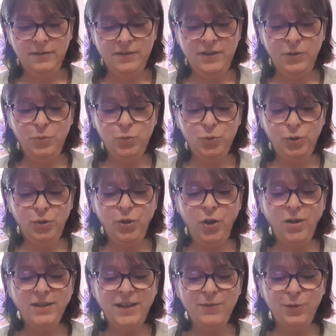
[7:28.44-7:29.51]
C'est toujours une
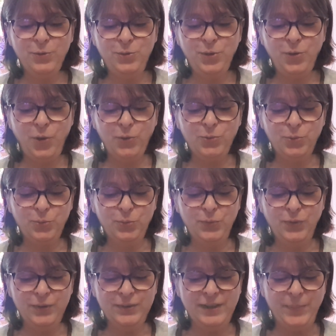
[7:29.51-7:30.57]
grande aventure quand on
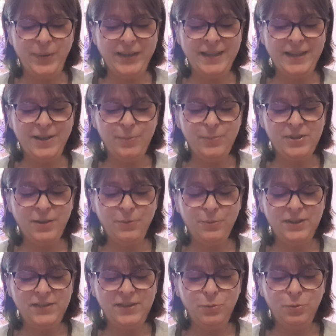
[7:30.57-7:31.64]
ouvre des paquets comme ça, qu'on
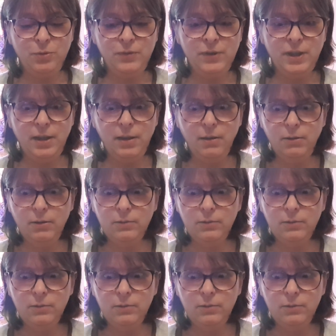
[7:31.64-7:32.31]
essaie de deviner.